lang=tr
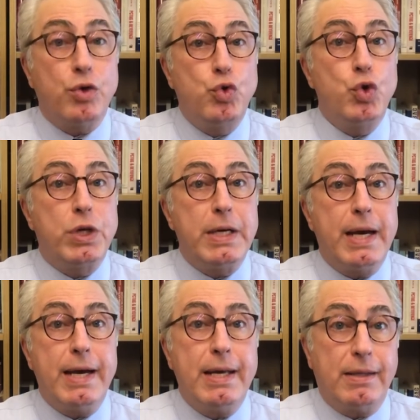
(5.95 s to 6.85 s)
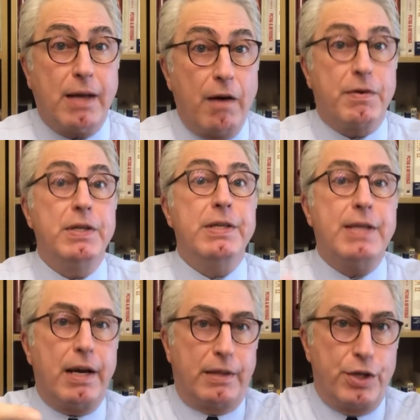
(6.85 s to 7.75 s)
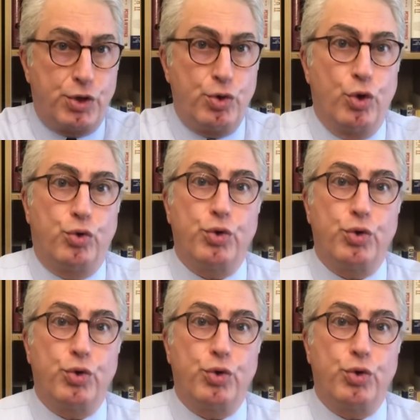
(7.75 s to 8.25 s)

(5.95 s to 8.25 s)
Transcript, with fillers: Türkiye tavrını sertleştiriyor.